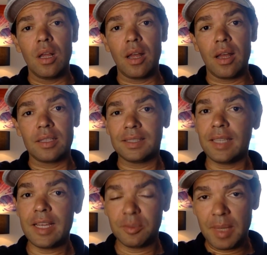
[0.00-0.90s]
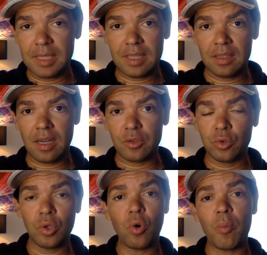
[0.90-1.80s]
é, seis meses atrás.
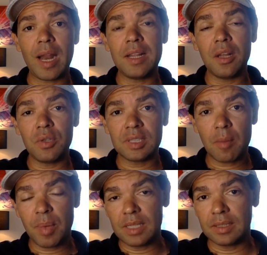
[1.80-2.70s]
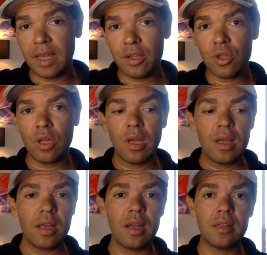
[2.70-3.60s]
Sonny Cobrelli não está presente,
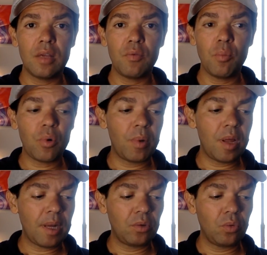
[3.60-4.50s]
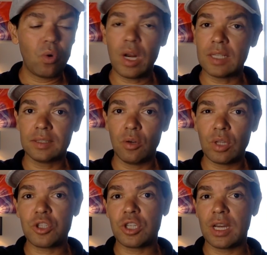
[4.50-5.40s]
ele teve um problema do coração
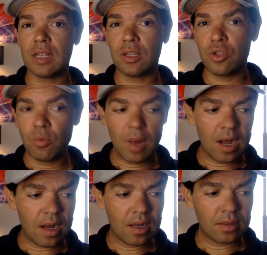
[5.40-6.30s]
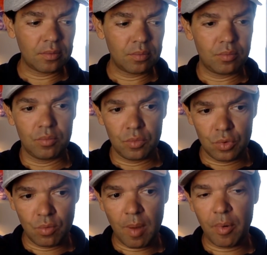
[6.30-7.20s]
na chegada de uma
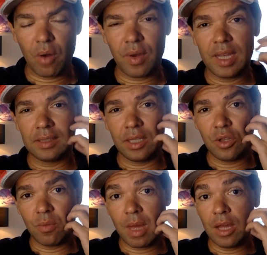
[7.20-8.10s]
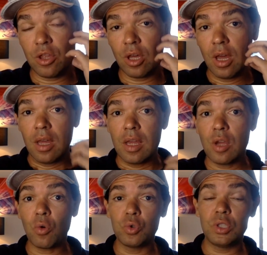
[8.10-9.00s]
de uma prova recentemente,
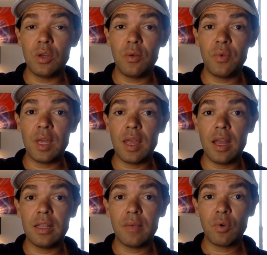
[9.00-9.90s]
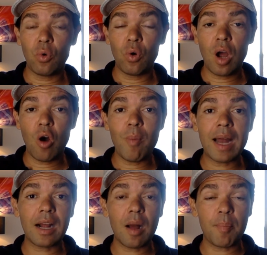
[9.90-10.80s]
inclusive ele teve que colocar um
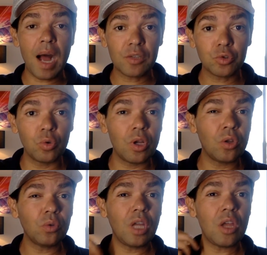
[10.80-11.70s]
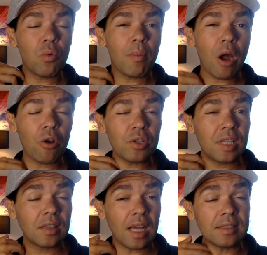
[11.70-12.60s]
marca-passo. Eu não tenho maiores
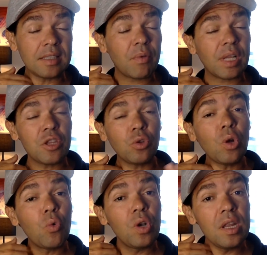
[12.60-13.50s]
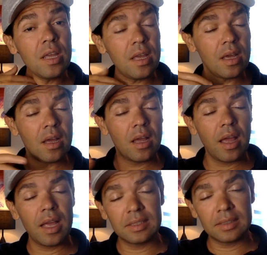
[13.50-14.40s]
detalhes, na verdade eu não li
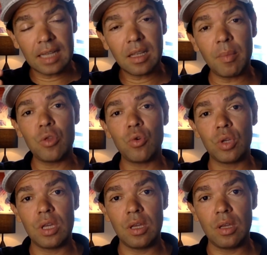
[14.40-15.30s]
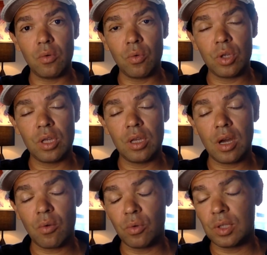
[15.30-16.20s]
exatamente o que, o que
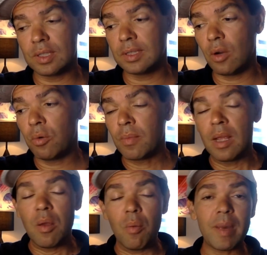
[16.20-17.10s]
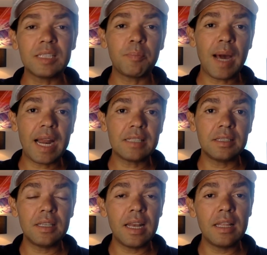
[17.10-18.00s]
aconteceu, mas
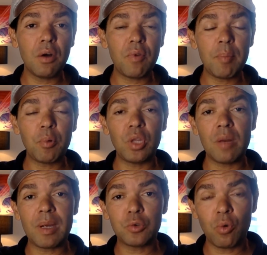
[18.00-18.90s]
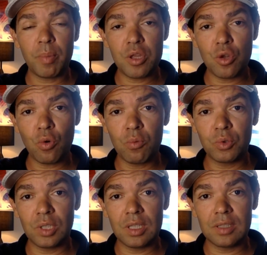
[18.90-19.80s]
parece que ele não vai poder mais competir como
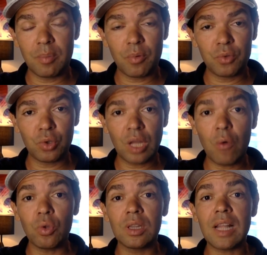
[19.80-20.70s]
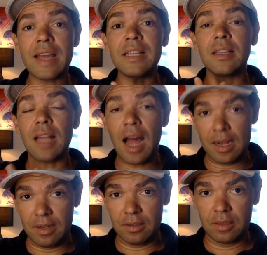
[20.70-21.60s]
ciclista profissional na
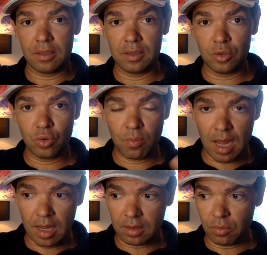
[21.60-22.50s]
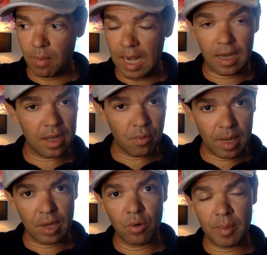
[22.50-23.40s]
Itália. Existe uma, uma lei, uma
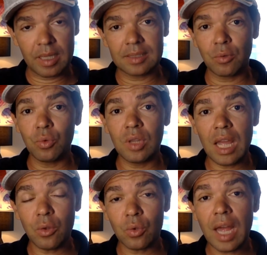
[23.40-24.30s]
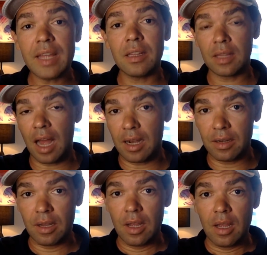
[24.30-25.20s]
regulamentação dentro da Itália.
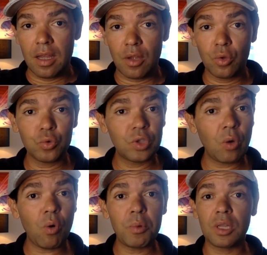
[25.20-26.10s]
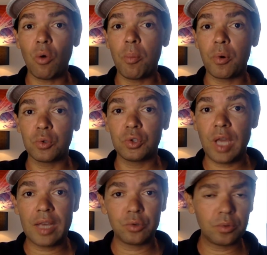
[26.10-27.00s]
Eu não sei como está o
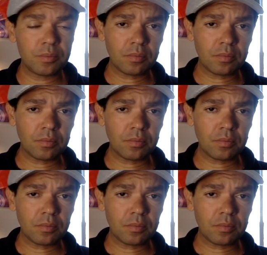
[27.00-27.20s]
processo,